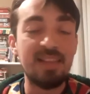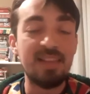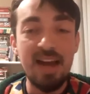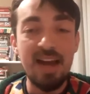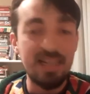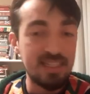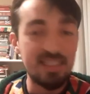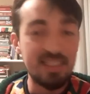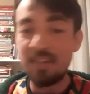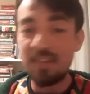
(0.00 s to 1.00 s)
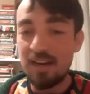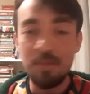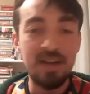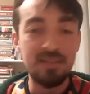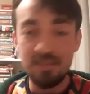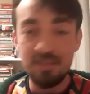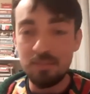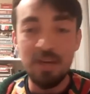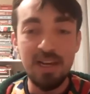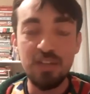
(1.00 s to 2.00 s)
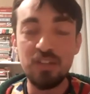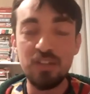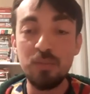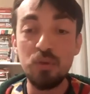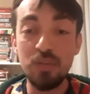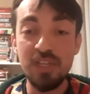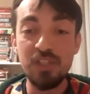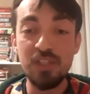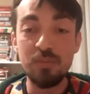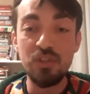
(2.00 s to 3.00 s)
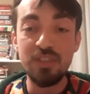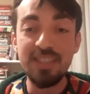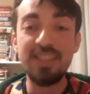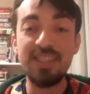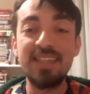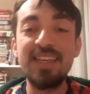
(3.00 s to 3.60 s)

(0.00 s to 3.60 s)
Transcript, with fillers: herkes kendi armağanını paylaştığı bir gün geçirmiştik.